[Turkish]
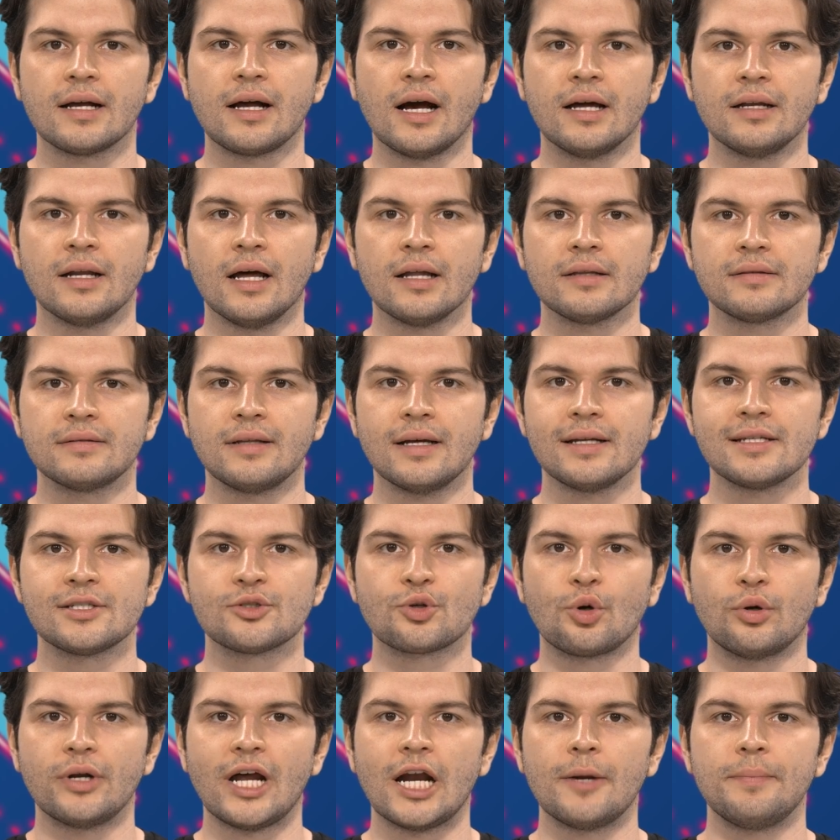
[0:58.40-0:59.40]
kanatta
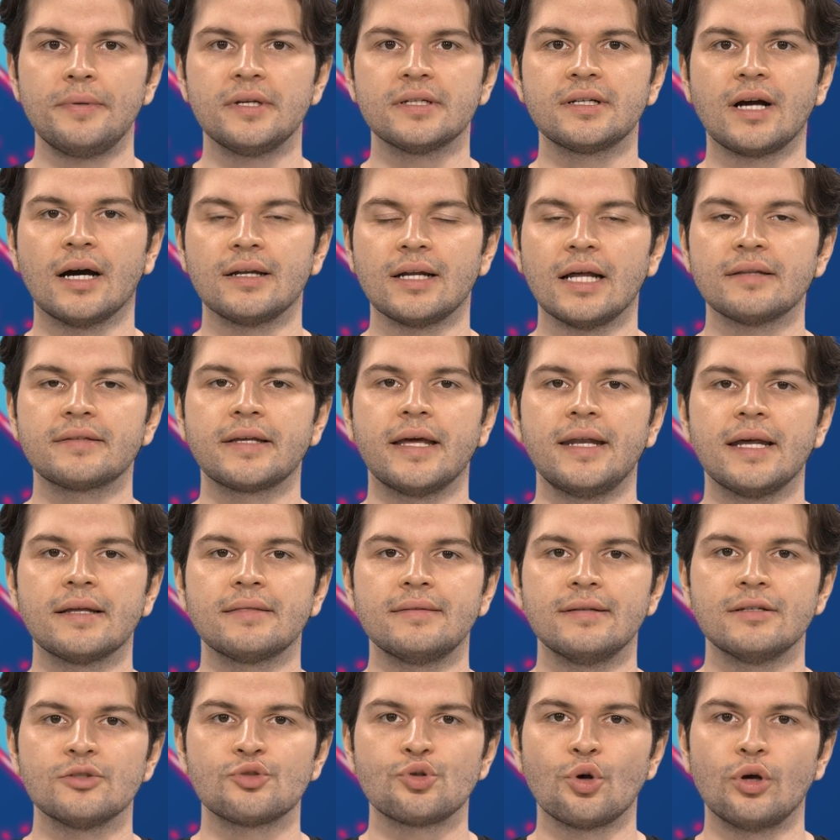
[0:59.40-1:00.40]
skorer bir kanat
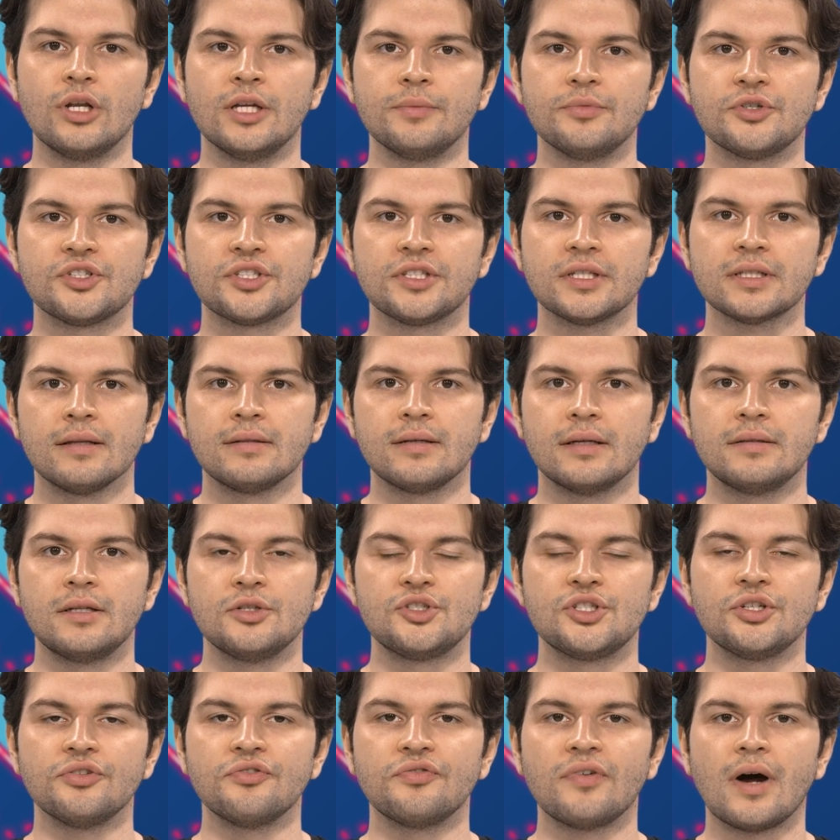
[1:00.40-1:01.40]
gerektiğini söylemiştik.
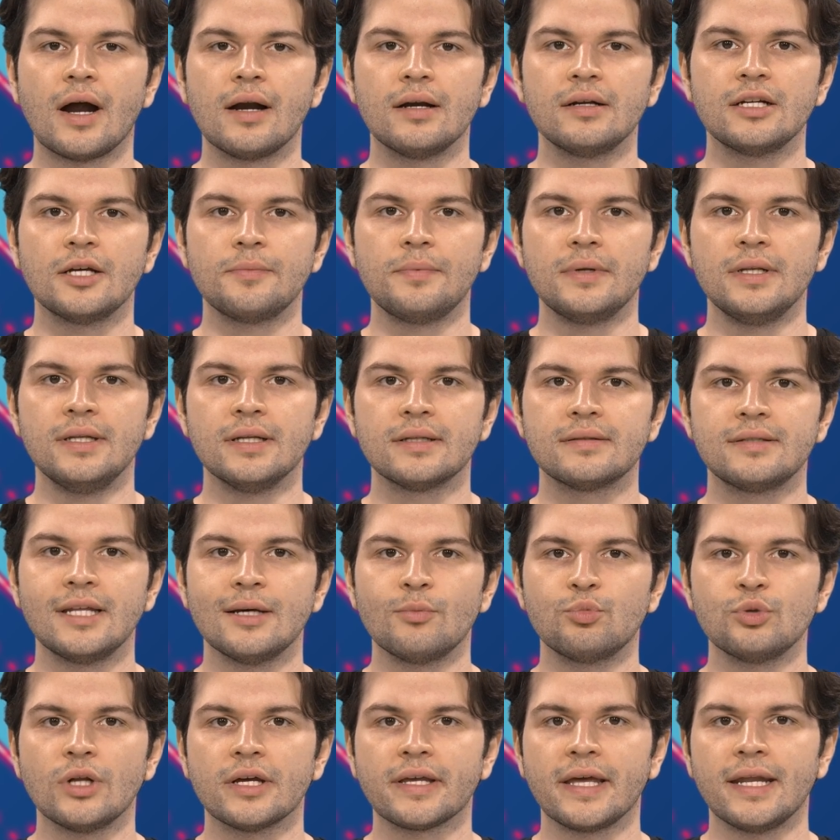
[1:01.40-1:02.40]
Tadic'in varlığıyla
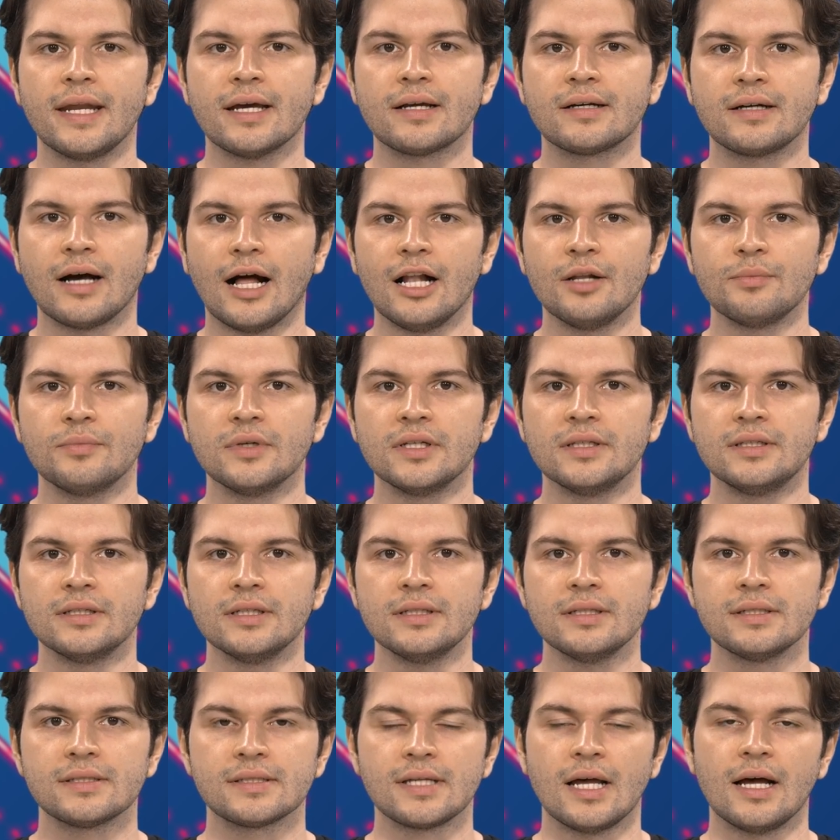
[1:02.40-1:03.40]
birlikte buna gerek kalmadı.
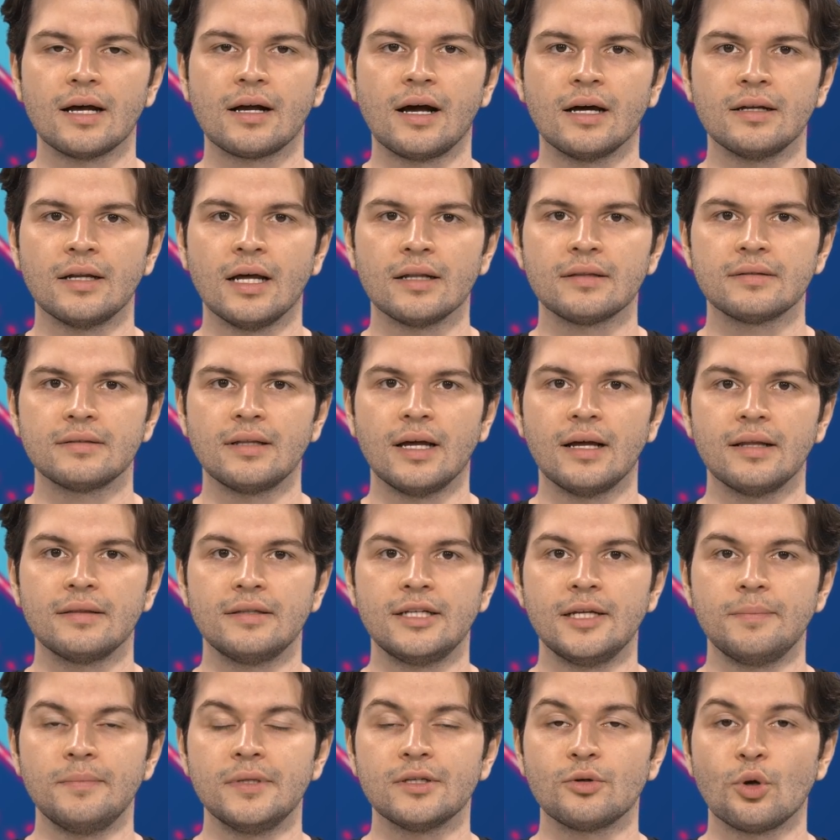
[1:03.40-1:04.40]
Sağ kanatta
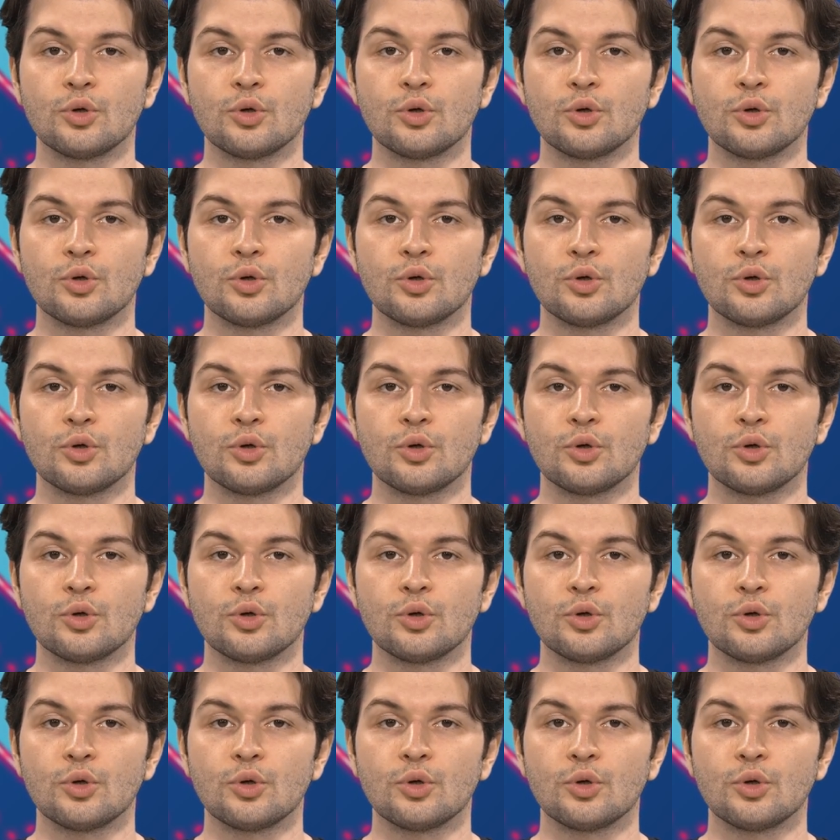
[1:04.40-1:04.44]
dribling